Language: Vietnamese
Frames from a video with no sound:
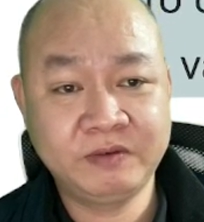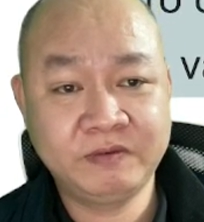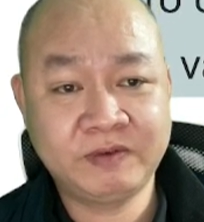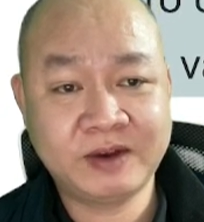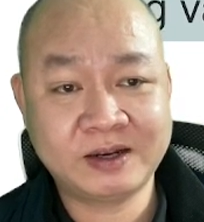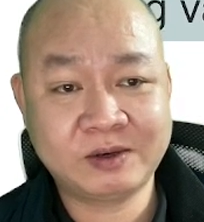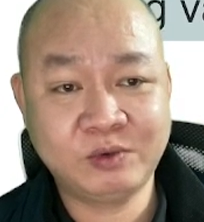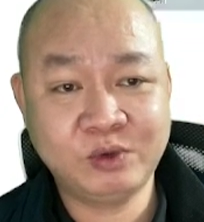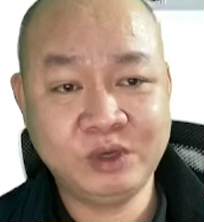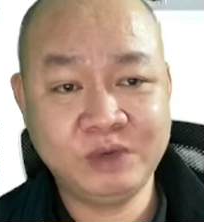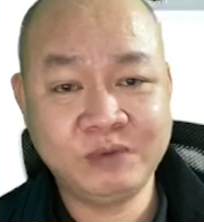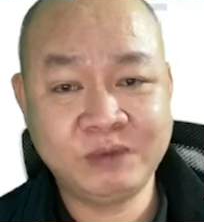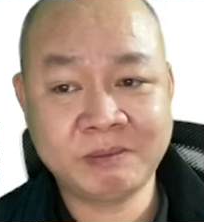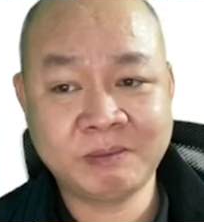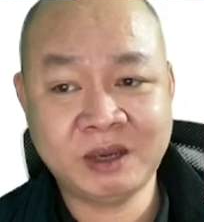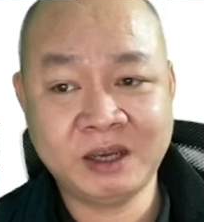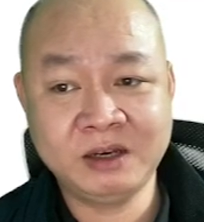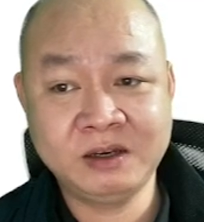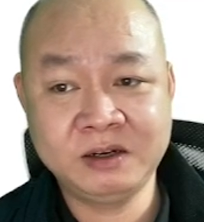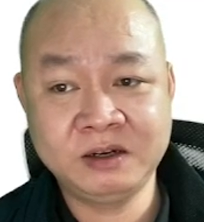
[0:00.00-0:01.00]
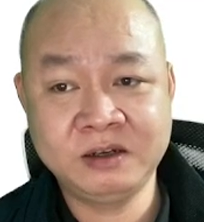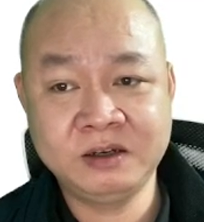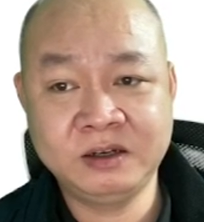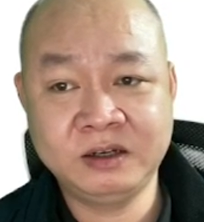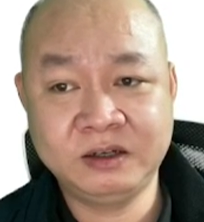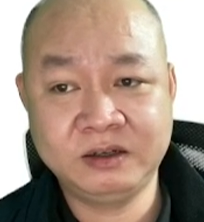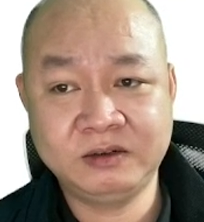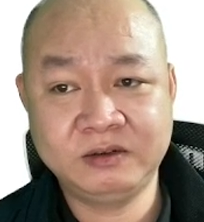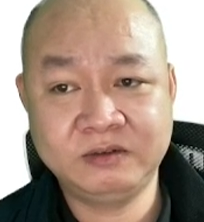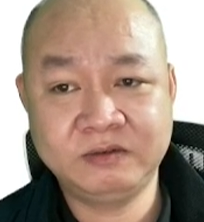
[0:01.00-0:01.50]
Phát huy mạnh mẽ hơn
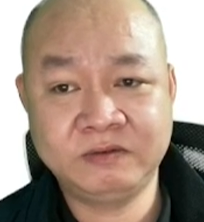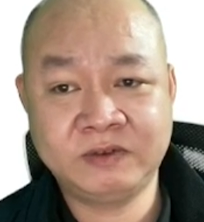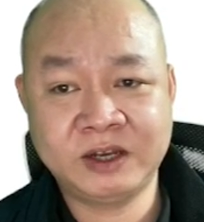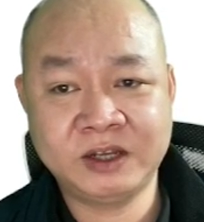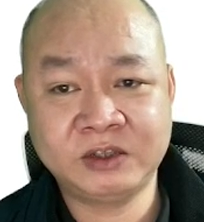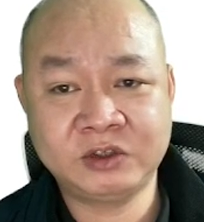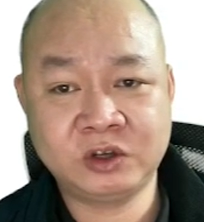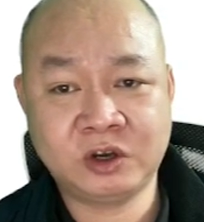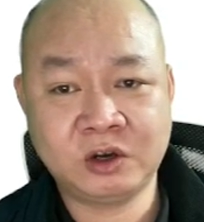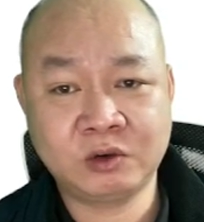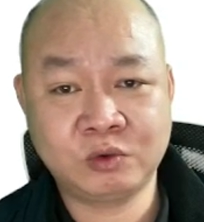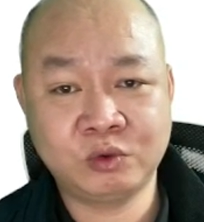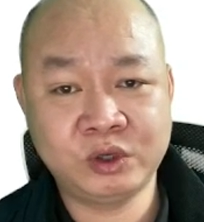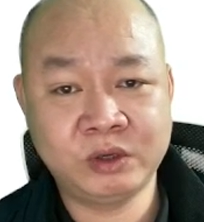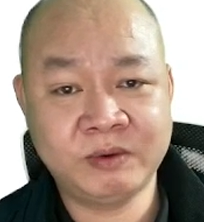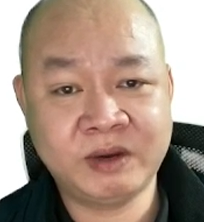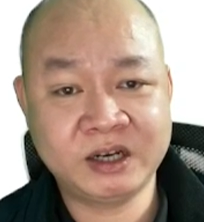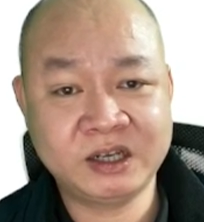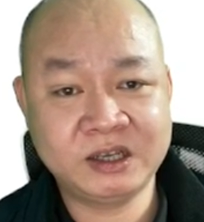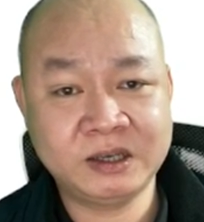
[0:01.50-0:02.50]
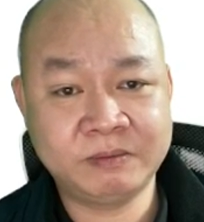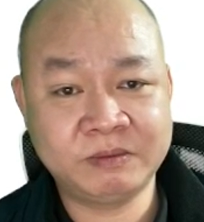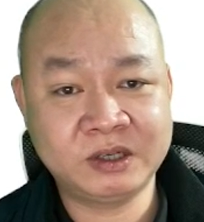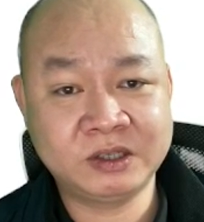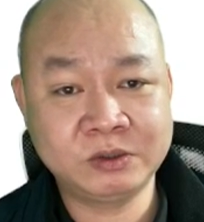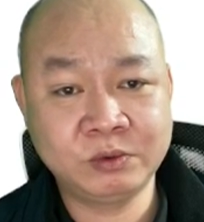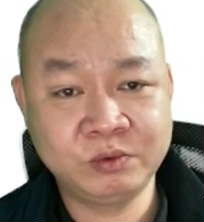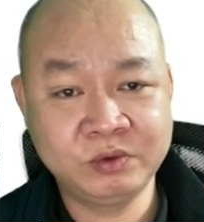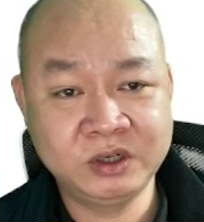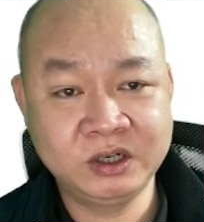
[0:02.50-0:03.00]
nữa vai trò của Ủy ban Kiểm tra
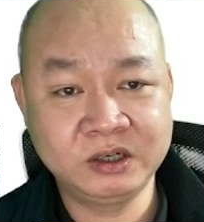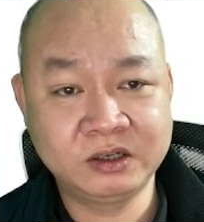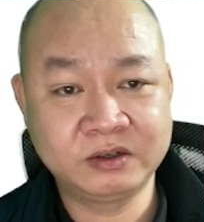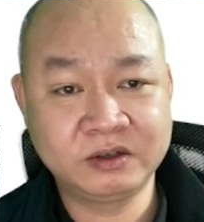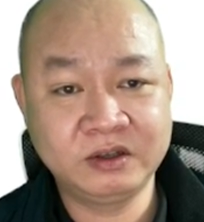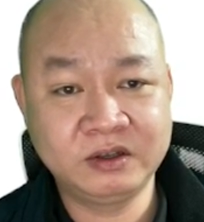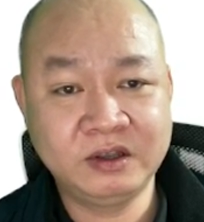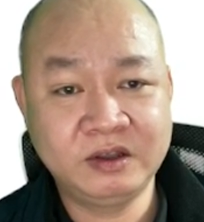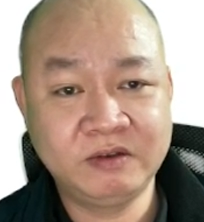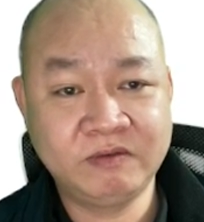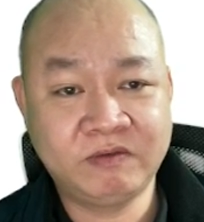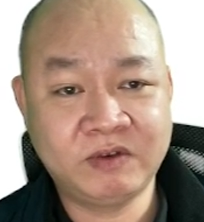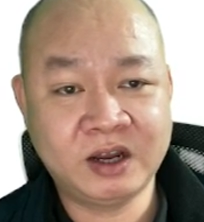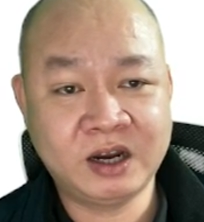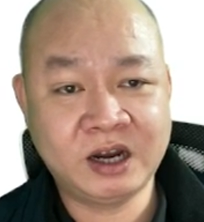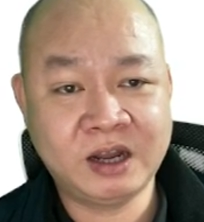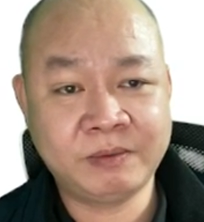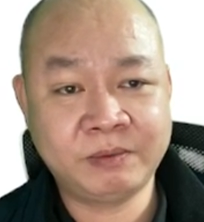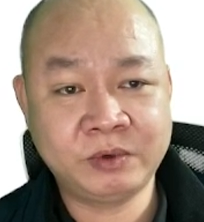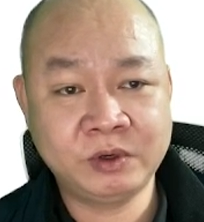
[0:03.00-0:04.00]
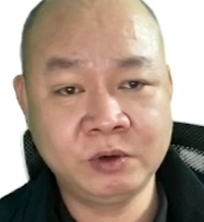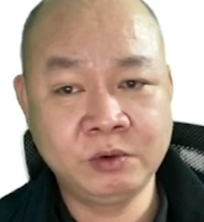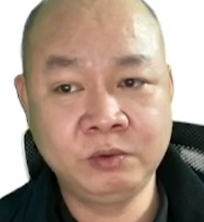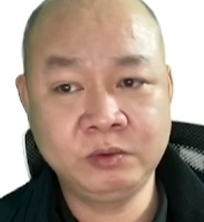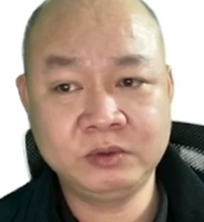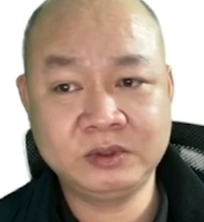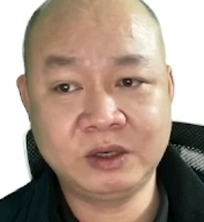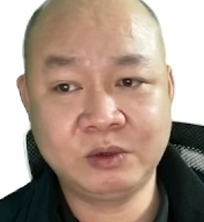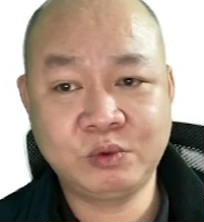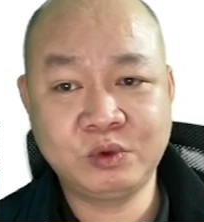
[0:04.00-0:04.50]
Trung ương và làm
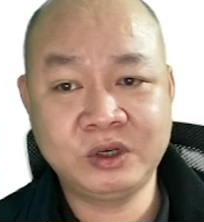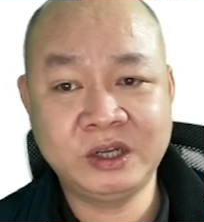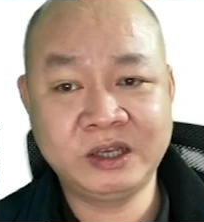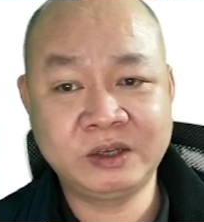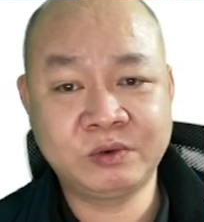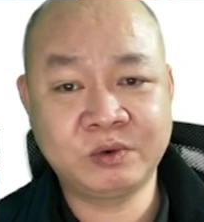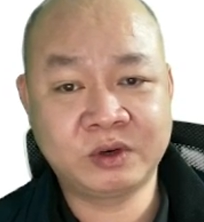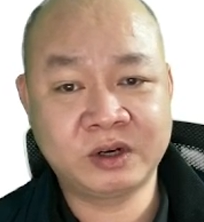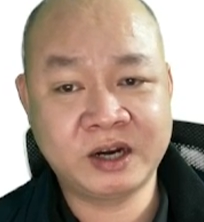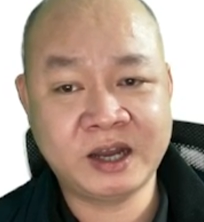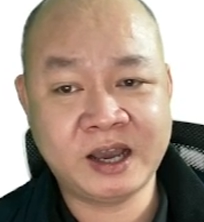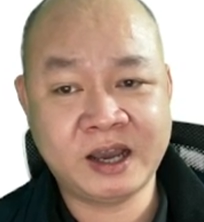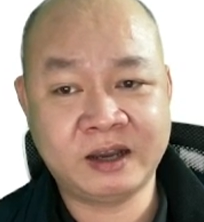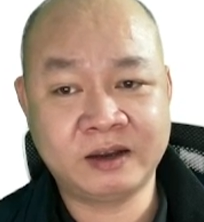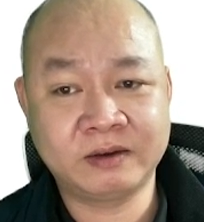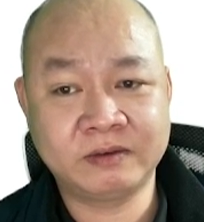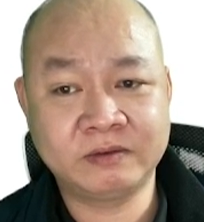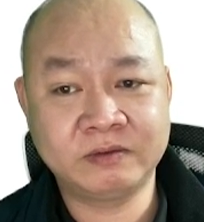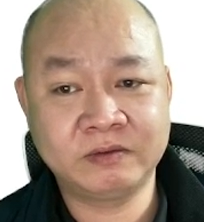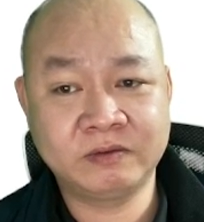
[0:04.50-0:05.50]
đúng theo quy định của Đảng